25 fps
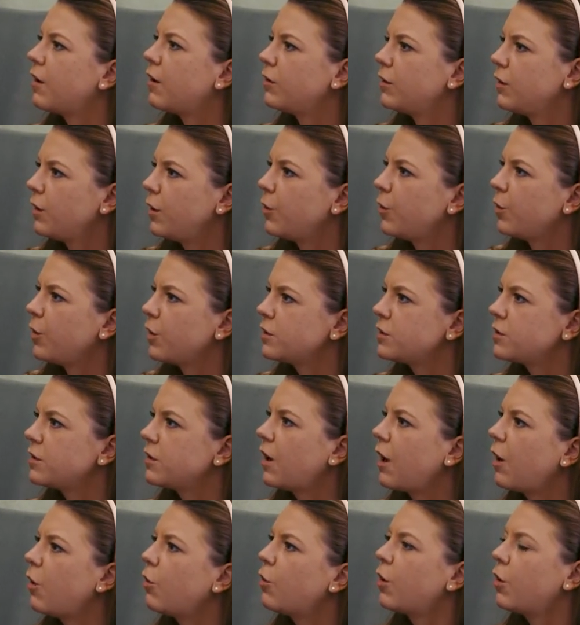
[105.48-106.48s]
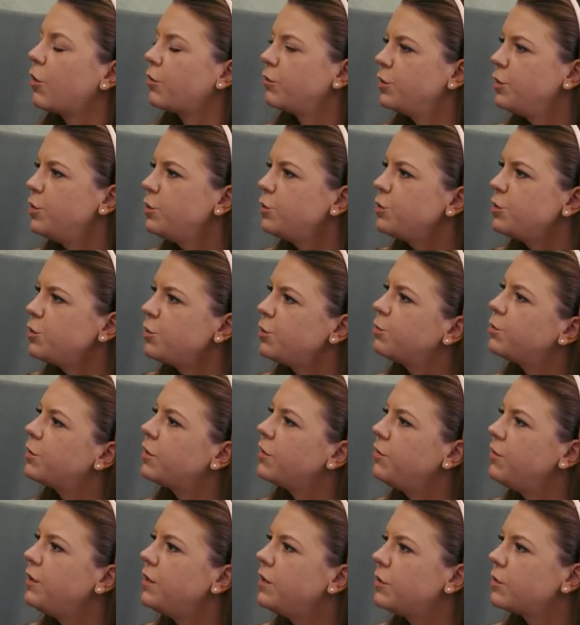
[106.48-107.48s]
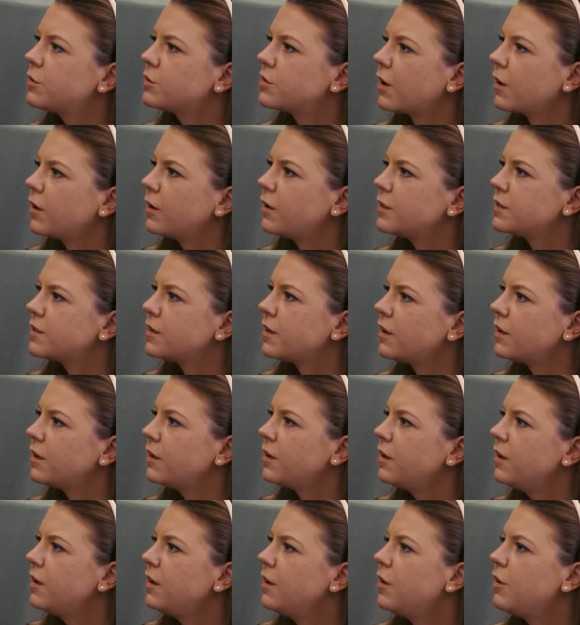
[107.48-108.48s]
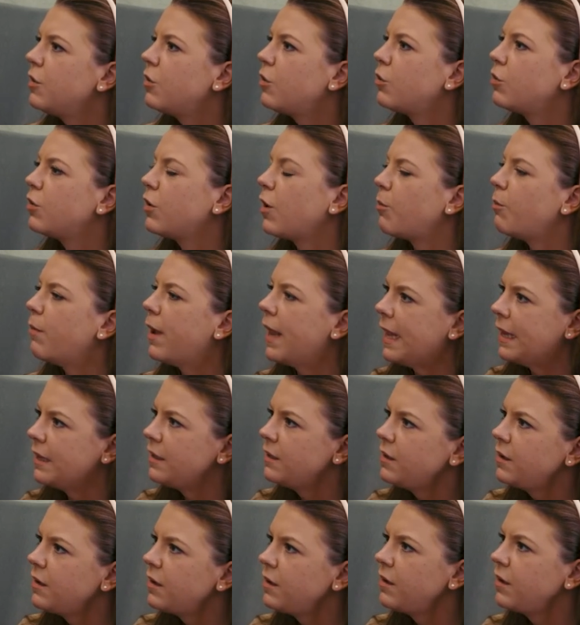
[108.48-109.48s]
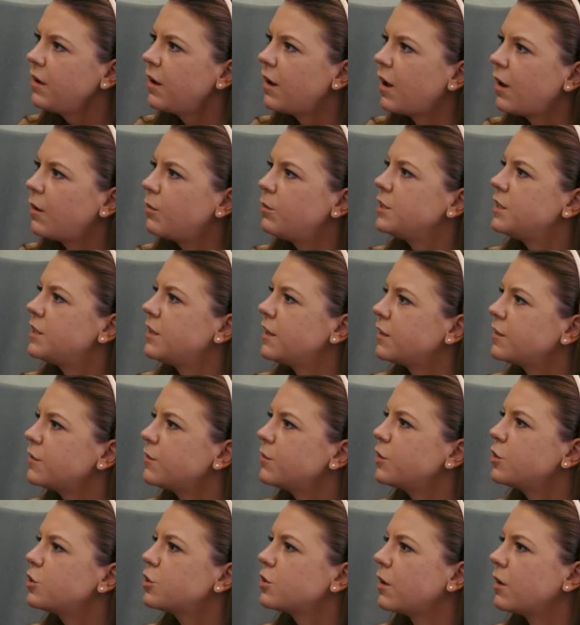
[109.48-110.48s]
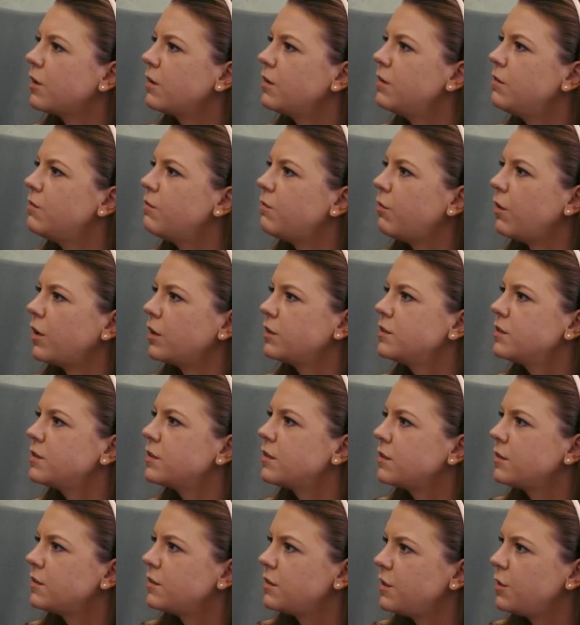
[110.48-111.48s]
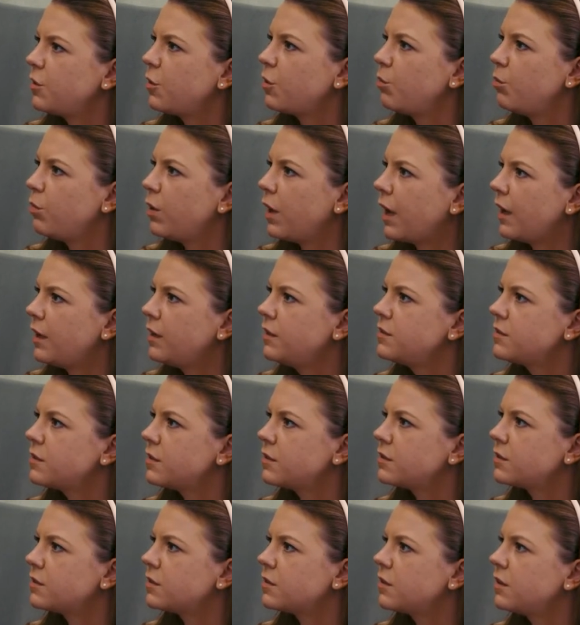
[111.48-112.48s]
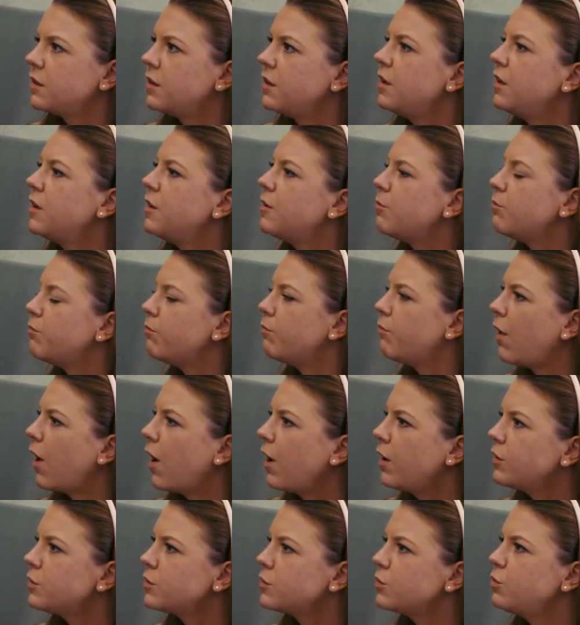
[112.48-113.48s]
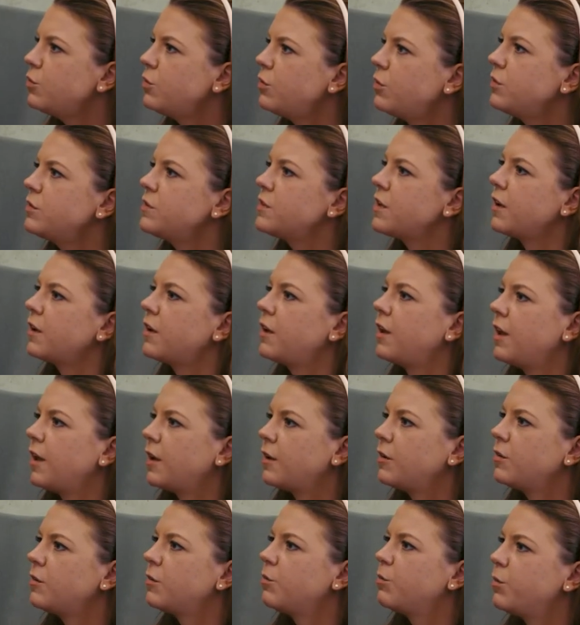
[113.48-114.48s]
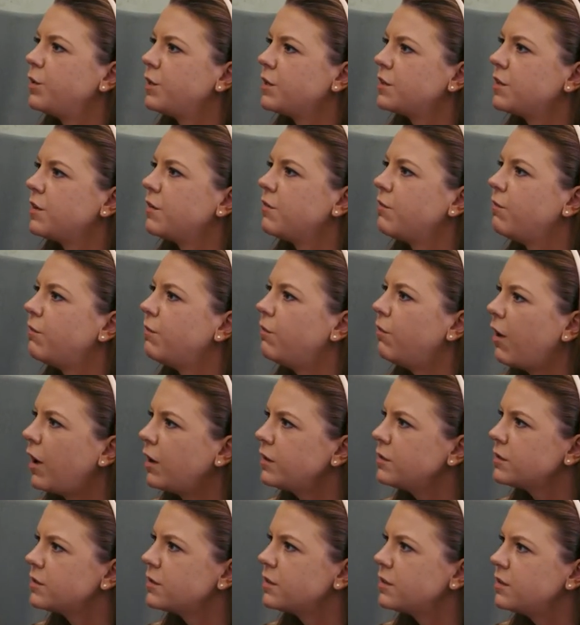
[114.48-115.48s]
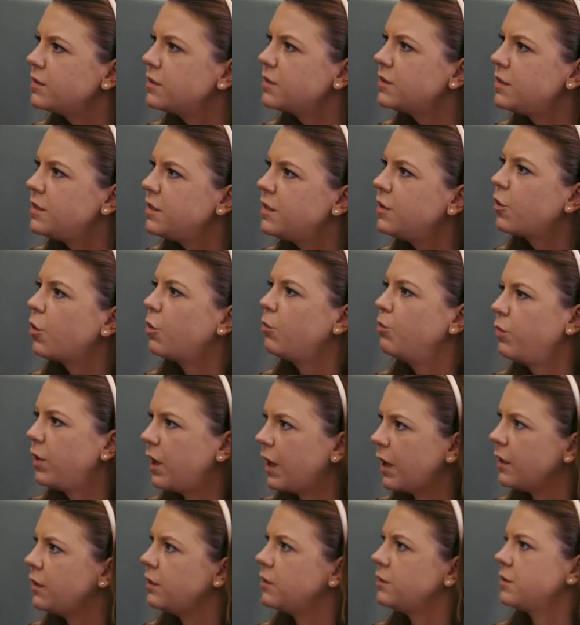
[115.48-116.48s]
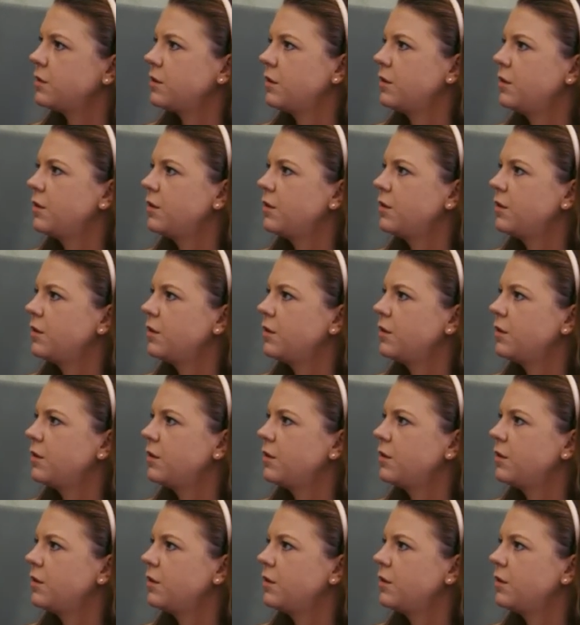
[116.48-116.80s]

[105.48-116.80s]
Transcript: angehört, auch auf YouTube die Videos angesehen und am Ende habe ich erst verstanden, was äh, die Compliance ist. Magst du uns erklären, bitte, was ist die Compliance?